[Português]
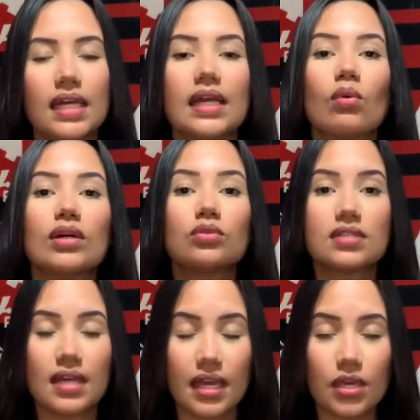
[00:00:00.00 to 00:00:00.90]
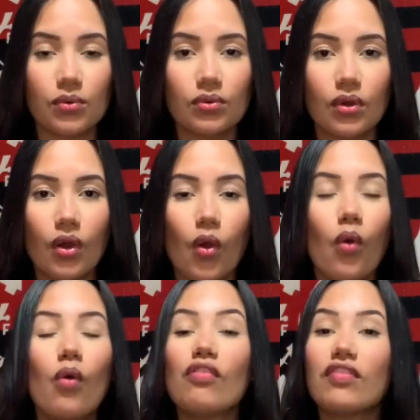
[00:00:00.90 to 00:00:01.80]
E quando saiu,
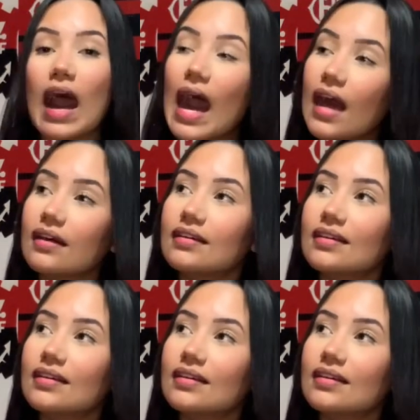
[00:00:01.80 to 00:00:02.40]
o VAR